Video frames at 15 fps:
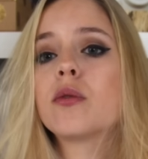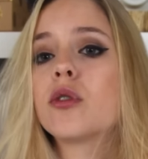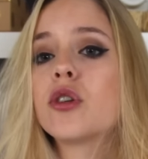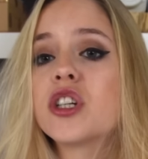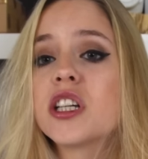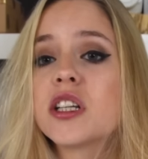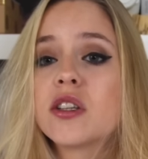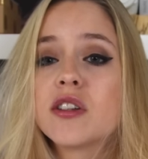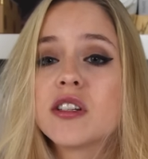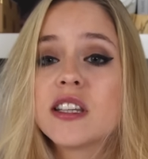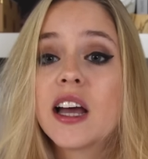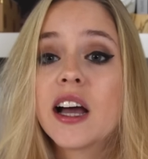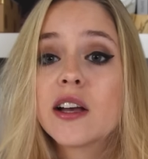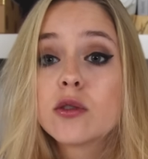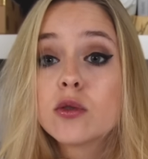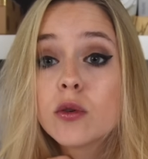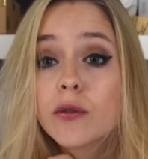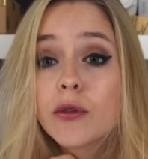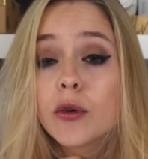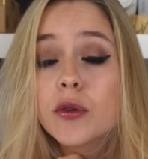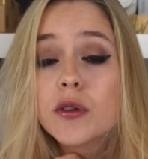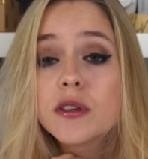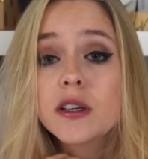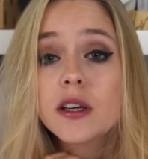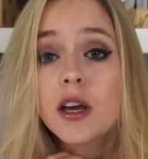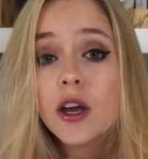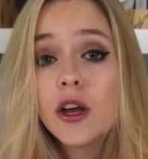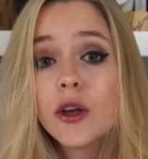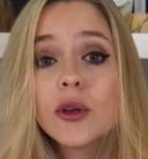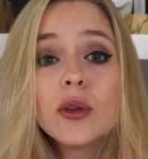que j'ai chez Zara, sauf celui-ci,
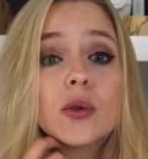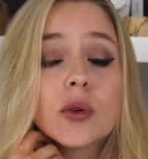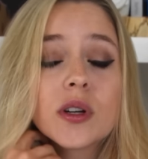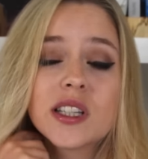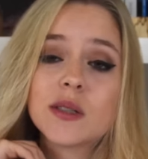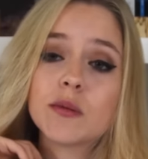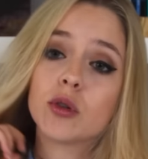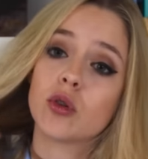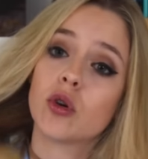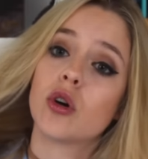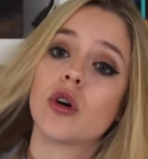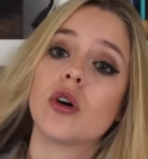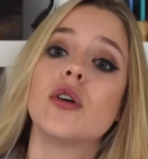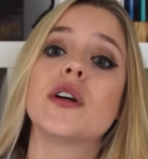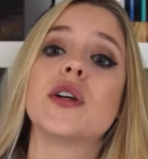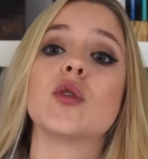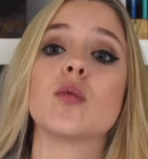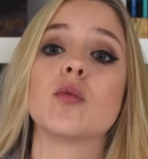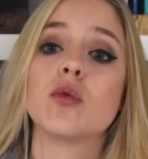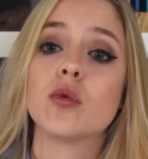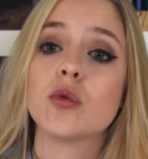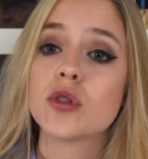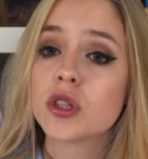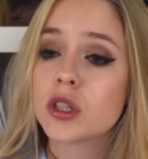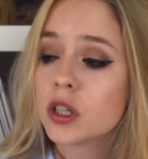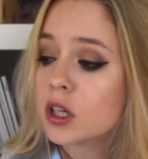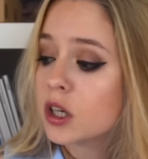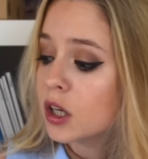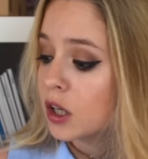sont quasiment trop grands. Ils tombent tous.